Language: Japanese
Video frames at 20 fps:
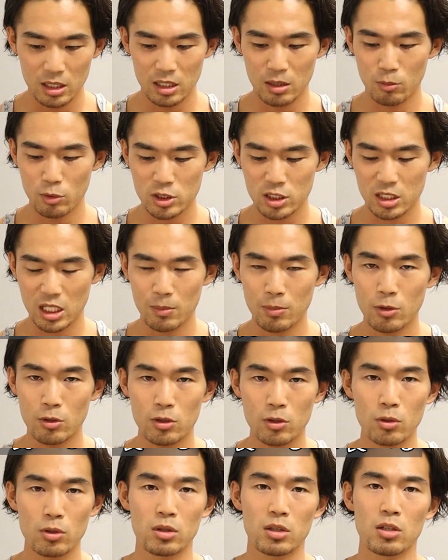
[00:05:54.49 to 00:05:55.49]
で、もし食べ
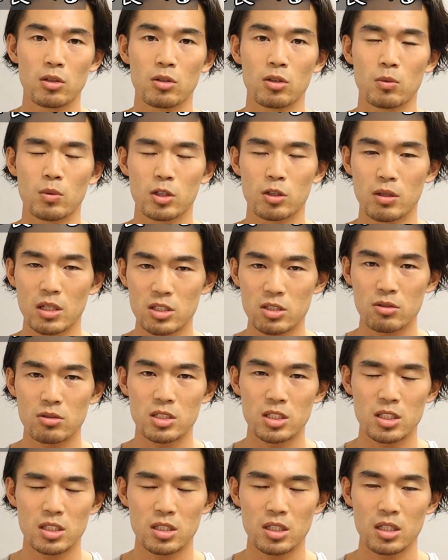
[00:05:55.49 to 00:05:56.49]
る量っていうのを詳し
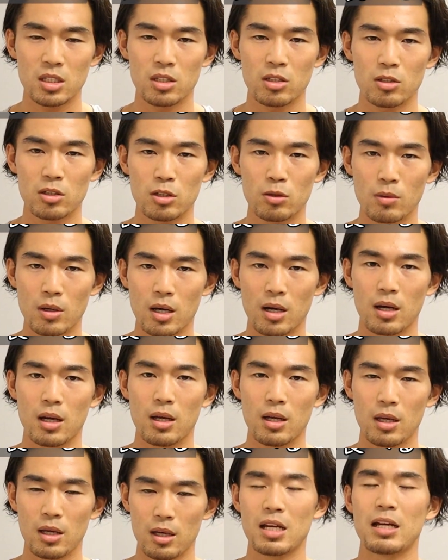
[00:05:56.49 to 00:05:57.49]
く知りたいっていう人
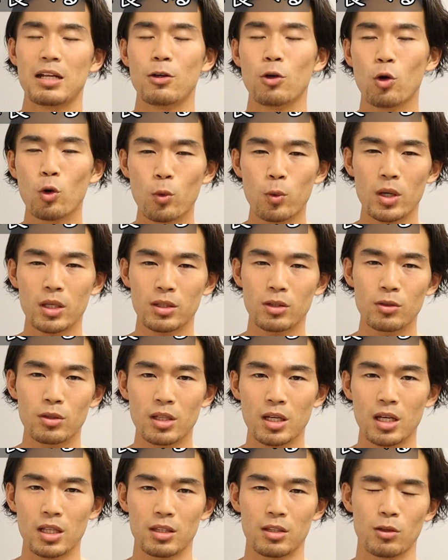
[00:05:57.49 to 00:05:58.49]
は、えー、
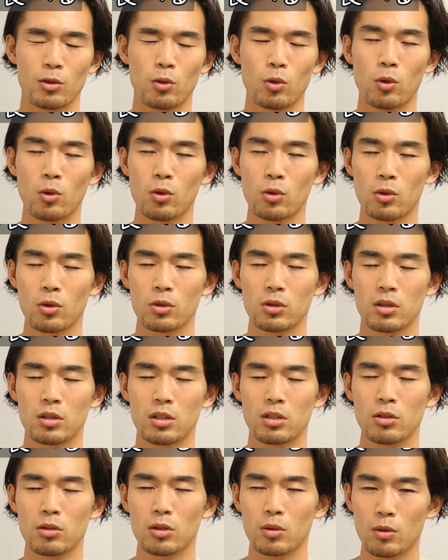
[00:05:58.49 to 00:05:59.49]
ローファットダイエットの方
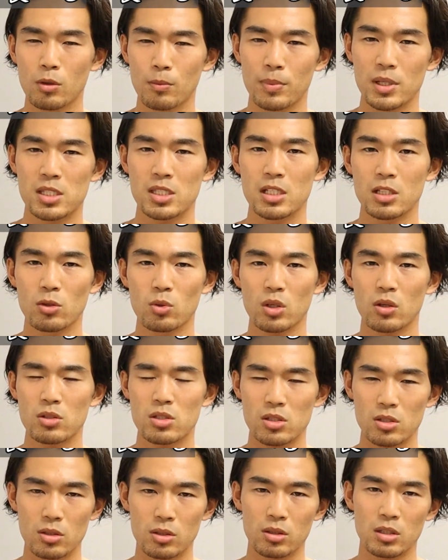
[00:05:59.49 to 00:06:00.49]
法っていうのを別で動画
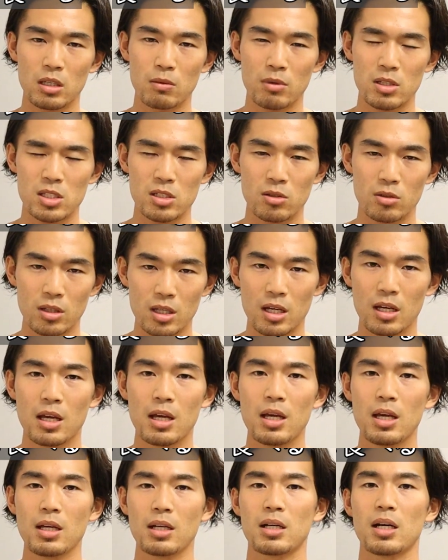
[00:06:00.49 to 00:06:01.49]
を作っていますの
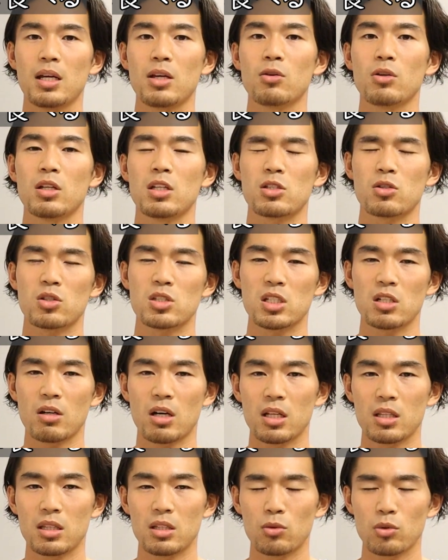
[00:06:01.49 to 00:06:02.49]
で、概要欄にそちら
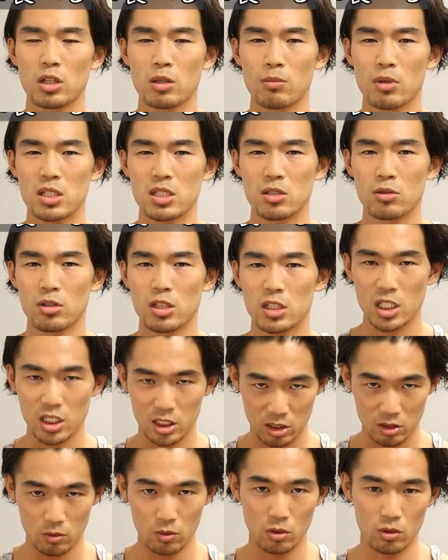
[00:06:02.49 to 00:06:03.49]
を貼っておきます
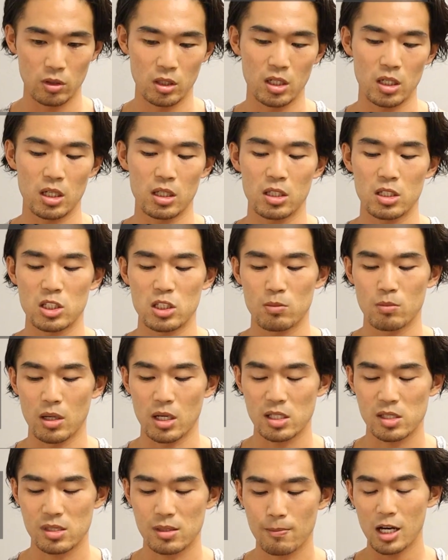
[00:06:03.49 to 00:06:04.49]
チェックをお願いいたし
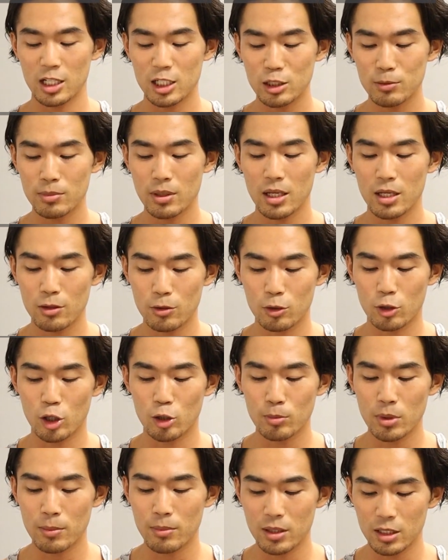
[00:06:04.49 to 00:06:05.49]
ます。白米を
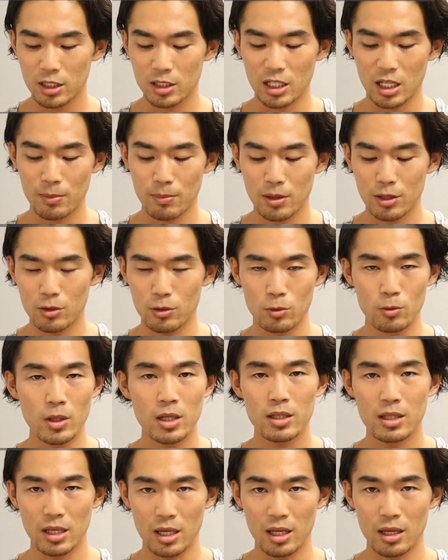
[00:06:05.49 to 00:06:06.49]
こまめに食べる
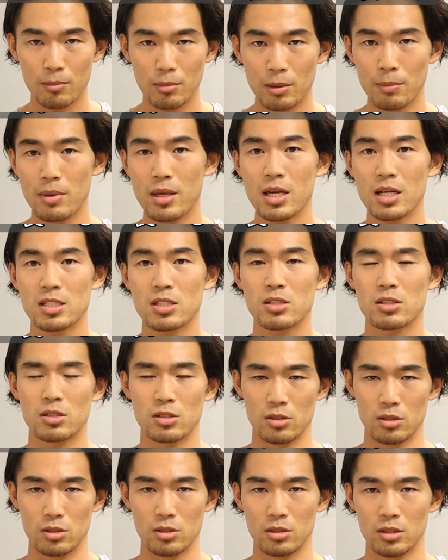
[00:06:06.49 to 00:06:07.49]
上で、まあ、目
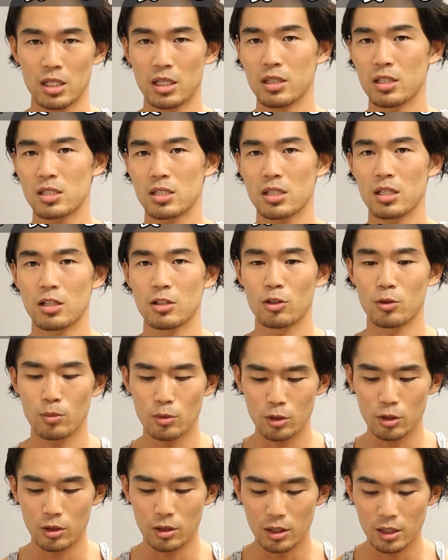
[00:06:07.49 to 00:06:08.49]
安なんですけれど
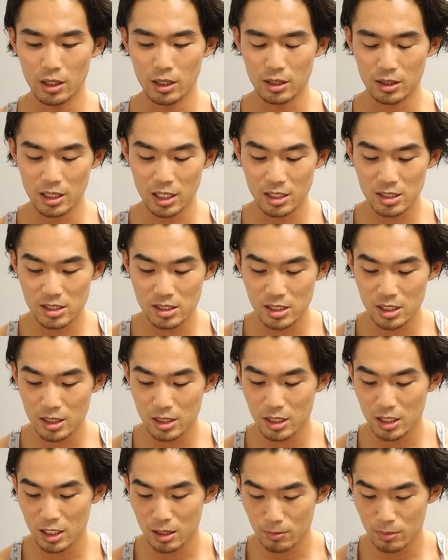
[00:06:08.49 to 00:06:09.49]
も、男性
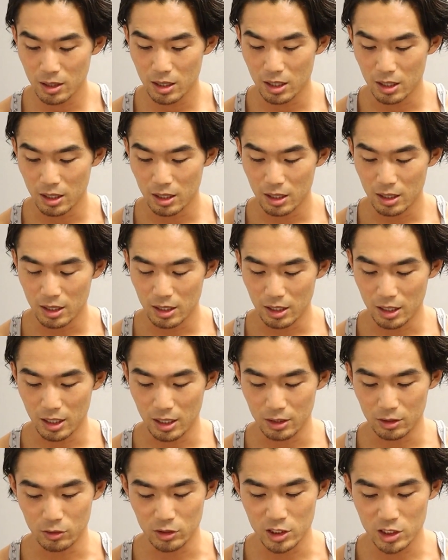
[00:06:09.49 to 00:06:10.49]
であれば、
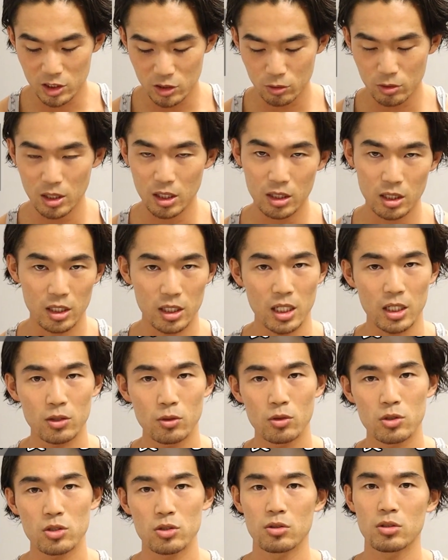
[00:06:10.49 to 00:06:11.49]
えっ、ー、と、1食あたり
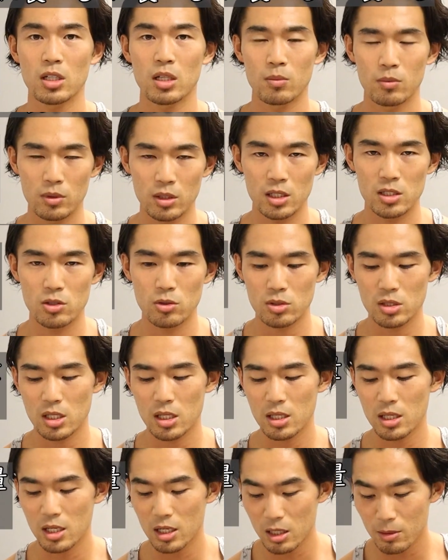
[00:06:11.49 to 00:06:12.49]
150g で、女
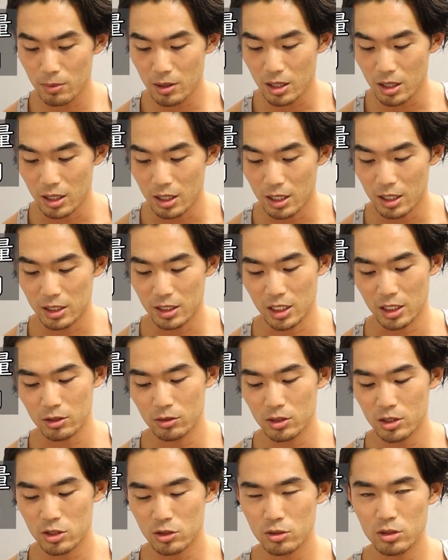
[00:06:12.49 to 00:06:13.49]
性であれば
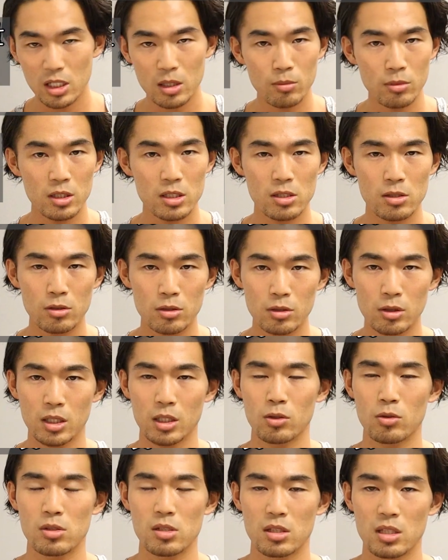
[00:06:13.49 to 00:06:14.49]
120g にするの
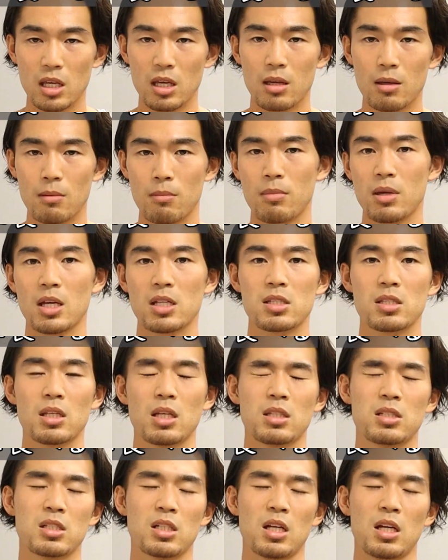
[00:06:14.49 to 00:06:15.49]
が一つね、目安
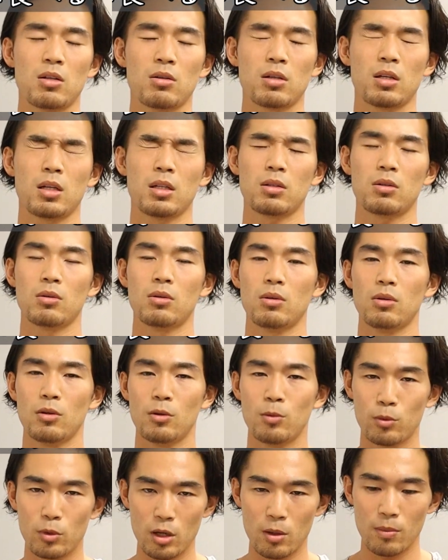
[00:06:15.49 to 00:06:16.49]
なんじゃないのかなと
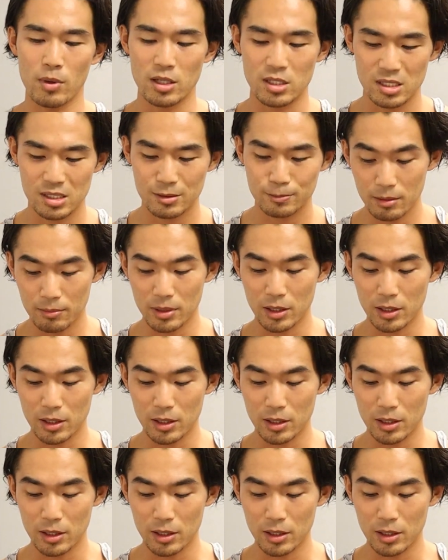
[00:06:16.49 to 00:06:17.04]
思います。